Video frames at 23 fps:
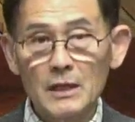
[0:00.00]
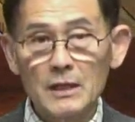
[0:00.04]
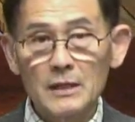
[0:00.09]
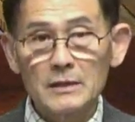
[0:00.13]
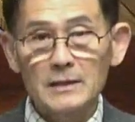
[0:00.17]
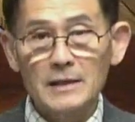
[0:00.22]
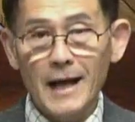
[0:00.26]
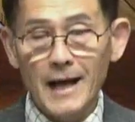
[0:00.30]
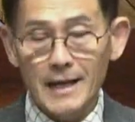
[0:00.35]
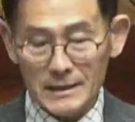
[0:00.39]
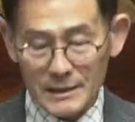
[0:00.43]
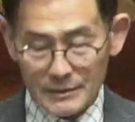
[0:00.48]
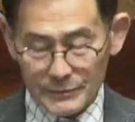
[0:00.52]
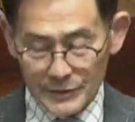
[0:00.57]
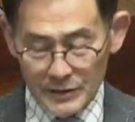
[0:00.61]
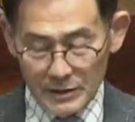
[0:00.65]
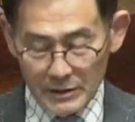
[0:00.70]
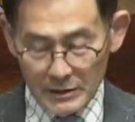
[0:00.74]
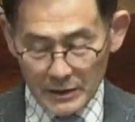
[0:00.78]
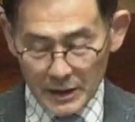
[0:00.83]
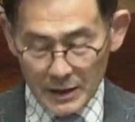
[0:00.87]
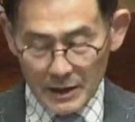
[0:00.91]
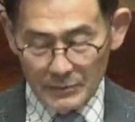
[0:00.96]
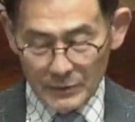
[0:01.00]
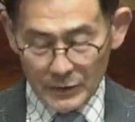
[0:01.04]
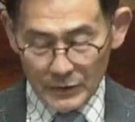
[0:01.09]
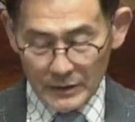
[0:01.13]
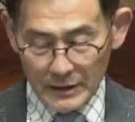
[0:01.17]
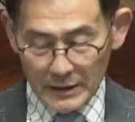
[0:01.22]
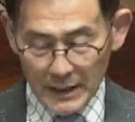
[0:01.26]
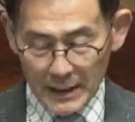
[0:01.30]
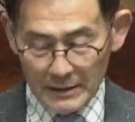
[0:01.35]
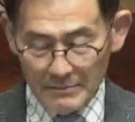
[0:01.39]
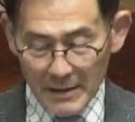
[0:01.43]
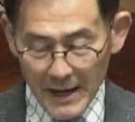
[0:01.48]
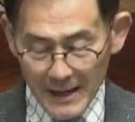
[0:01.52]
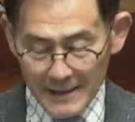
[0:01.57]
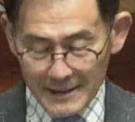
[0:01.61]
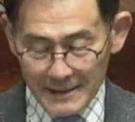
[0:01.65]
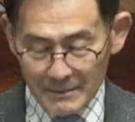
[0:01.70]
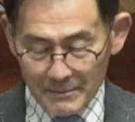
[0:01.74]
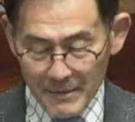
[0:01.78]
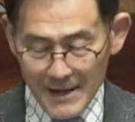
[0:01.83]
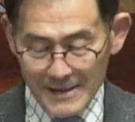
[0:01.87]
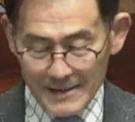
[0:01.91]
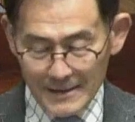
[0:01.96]
47절에 보니까
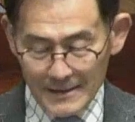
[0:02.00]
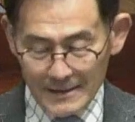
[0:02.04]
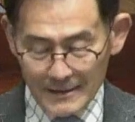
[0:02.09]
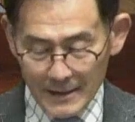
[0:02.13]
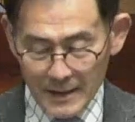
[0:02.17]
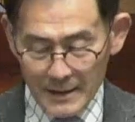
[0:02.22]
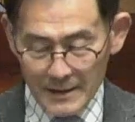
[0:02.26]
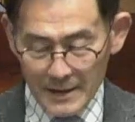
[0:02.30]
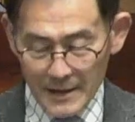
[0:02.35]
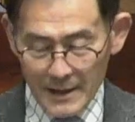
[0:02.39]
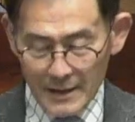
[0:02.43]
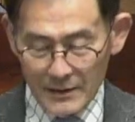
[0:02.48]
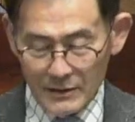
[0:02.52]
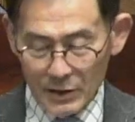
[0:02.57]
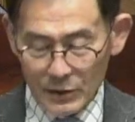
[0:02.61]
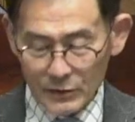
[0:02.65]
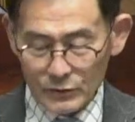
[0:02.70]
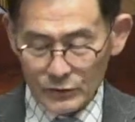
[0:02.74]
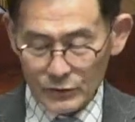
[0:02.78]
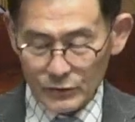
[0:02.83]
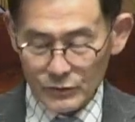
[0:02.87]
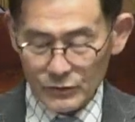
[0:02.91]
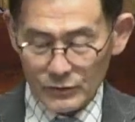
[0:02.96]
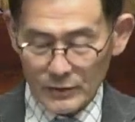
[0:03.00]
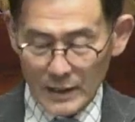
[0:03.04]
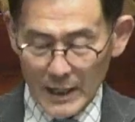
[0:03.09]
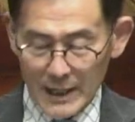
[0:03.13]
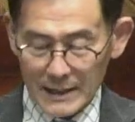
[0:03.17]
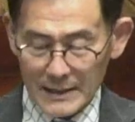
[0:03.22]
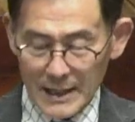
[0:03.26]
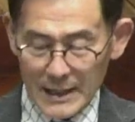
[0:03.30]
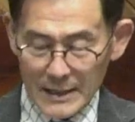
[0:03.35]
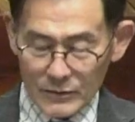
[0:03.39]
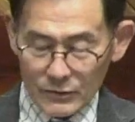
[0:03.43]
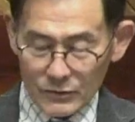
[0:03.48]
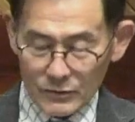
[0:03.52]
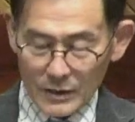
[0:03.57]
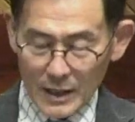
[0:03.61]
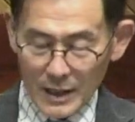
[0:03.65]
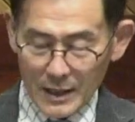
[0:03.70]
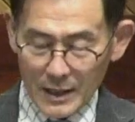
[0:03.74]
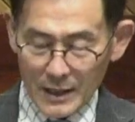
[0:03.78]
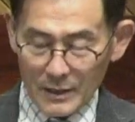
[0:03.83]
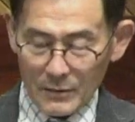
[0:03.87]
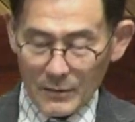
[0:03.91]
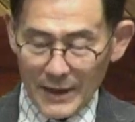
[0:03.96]
말씀하실 때에 열두 중에 하나인
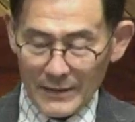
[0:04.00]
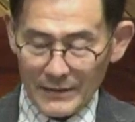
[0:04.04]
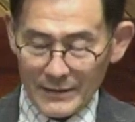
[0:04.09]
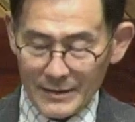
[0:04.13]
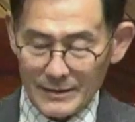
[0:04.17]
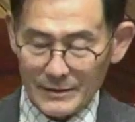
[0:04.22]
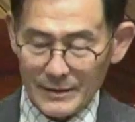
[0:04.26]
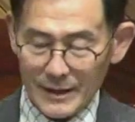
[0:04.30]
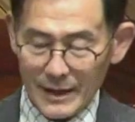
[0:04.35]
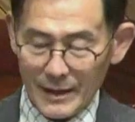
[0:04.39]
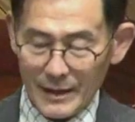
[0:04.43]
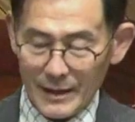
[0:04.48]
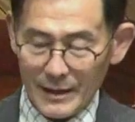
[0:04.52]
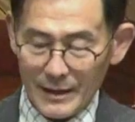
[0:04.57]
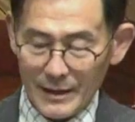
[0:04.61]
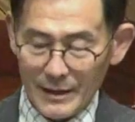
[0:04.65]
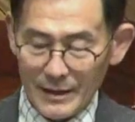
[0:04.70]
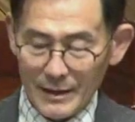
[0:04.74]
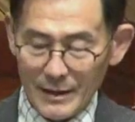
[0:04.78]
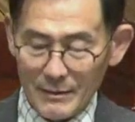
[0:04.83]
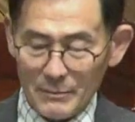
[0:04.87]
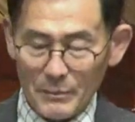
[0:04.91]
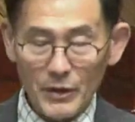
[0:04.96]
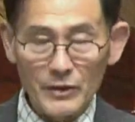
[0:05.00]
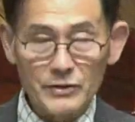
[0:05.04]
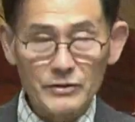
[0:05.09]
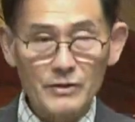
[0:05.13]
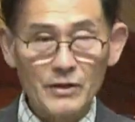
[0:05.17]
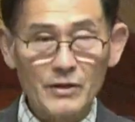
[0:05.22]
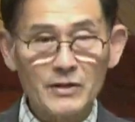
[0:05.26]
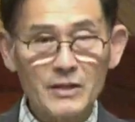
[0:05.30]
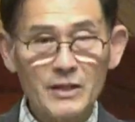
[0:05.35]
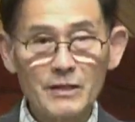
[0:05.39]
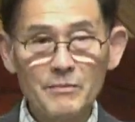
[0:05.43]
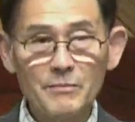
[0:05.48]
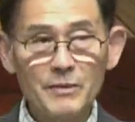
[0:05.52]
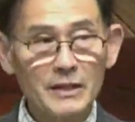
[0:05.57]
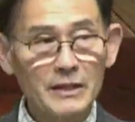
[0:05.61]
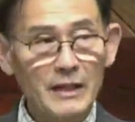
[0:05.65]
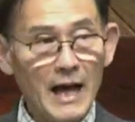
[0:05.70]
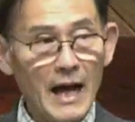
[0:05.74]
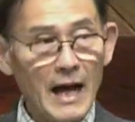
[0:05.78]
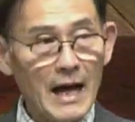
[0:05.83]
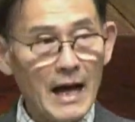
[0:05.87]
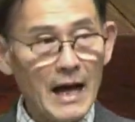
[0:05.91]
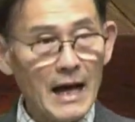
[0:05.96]
유다가 왔는데 벌써 이미
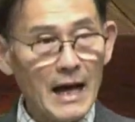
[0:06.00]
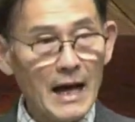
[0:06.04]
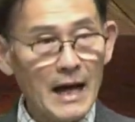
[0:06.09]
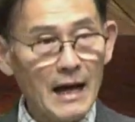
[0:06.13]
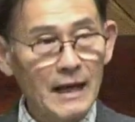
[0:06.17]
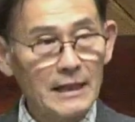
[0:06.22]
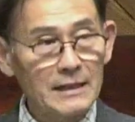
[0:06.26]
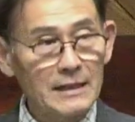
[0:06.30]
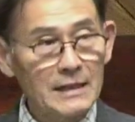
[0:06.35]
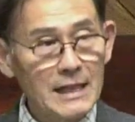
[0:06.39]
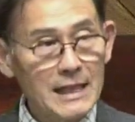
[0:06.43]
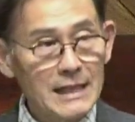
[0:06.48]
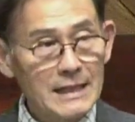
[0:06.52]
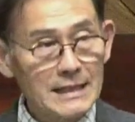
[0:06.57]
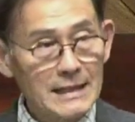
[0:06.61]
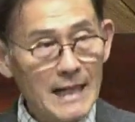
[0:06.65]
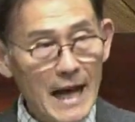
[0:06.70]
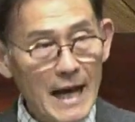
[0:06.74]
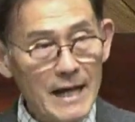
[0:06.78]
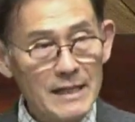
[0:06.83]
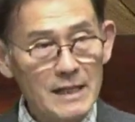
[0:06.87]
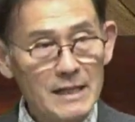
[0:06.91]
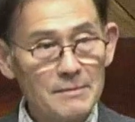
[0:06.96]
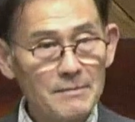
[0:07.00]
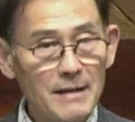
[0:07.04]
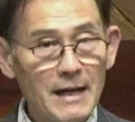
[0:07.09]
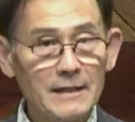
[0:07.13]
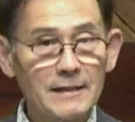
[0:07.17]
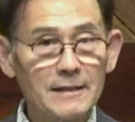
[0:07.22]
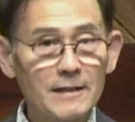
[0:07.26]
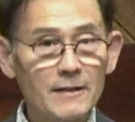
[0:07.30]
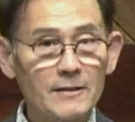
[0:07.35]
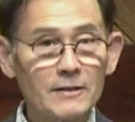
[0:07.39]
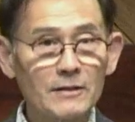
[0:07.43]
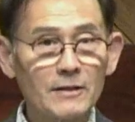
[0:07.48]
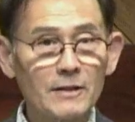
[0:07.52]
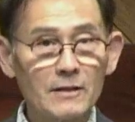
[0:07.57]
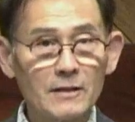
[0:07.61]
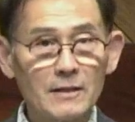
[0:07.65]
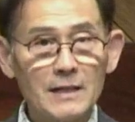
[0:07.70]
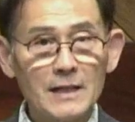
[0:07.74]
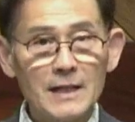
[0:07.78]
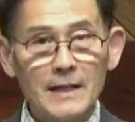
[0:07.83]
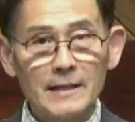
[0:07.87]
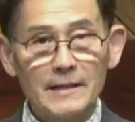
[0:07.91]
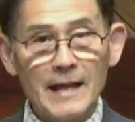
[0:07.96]
다 사인을 만들어서
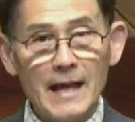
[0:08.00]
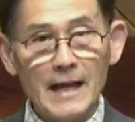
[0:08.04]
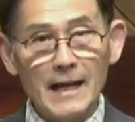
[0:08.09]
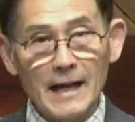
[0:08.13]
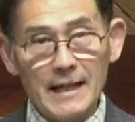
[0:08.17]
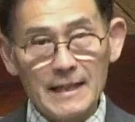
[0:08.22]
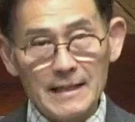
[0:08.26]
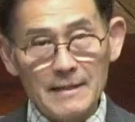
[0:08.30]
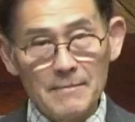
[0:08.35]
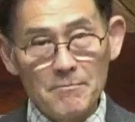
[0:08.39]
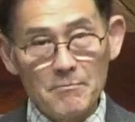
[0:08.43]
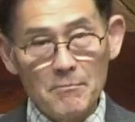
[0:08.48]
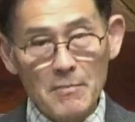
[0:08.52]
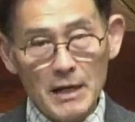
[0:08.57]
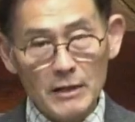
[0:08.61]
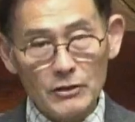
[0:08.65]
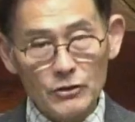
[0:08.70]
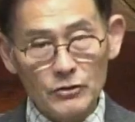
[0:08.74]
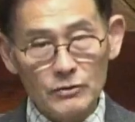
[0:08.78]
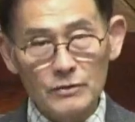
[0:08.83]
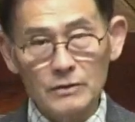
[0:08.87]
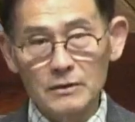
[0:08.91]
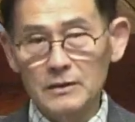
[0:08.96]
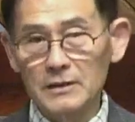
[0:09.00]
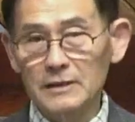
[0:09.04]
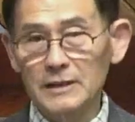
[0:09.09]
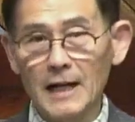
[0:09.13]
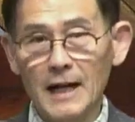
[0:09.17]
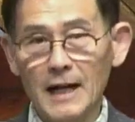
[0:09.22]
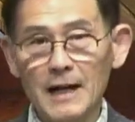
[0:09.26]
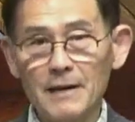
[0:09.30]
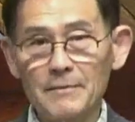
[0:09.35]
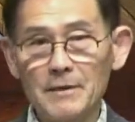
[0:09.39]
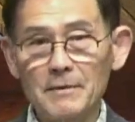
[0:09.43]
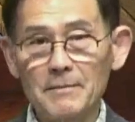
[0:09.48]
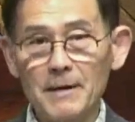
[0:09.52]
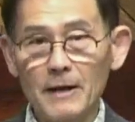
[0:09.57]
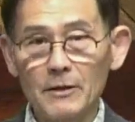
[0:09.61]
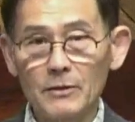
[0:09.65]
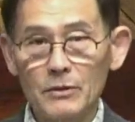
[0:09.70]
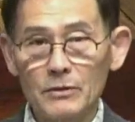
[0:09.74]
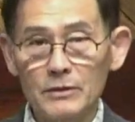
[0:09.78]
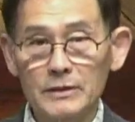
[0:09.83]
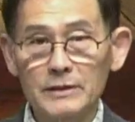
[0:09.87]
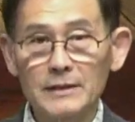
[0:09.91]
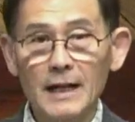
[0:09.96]
내가 입 맞추는 그 사람이 바로
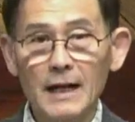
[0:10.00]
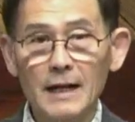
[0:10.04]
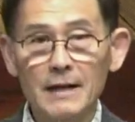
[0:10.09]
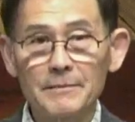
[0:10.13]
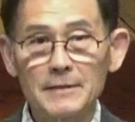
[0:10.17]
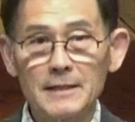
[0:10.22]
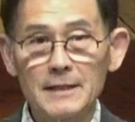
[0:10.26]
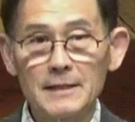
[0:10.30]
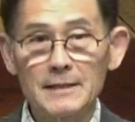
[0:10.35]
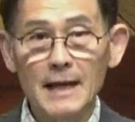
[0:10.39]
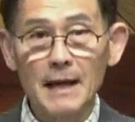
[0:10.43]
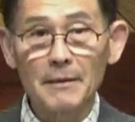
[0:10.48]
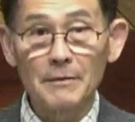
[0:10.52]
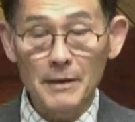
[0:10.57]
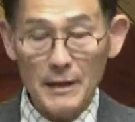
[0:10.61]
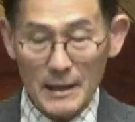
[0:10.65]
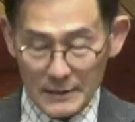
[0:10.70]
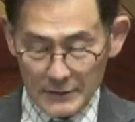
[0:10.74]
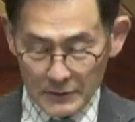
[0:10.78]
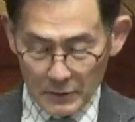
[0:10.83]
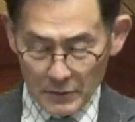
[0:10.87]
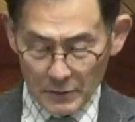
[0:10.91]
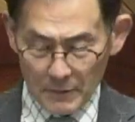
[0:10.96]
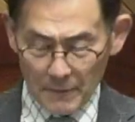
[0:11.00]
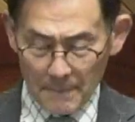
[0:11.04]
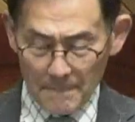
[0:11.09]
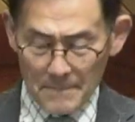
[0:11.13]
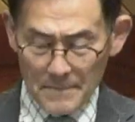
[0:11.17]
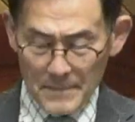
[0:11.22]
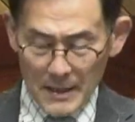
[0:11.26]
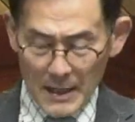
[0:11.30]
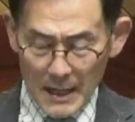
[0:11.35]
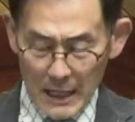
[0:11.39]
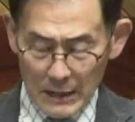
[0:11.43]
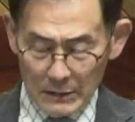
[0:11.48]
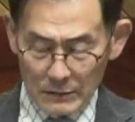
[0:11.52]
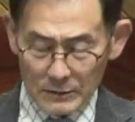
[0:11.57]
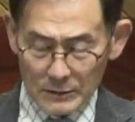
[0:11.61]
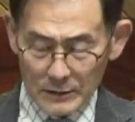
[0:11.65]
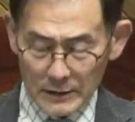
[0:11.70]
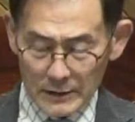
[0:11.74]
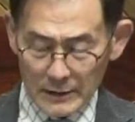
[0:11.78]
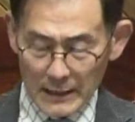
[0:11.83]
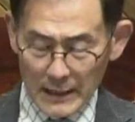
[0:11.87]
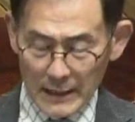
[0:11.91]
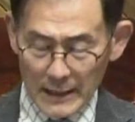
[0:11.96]
그 사람이니 잡아가서요 하고
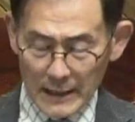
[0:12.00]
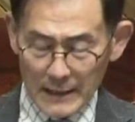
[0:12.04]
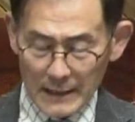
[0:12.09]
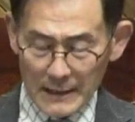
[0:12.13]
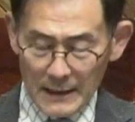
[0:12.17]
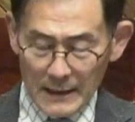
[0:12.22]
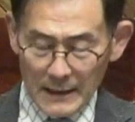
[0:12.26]
그렇게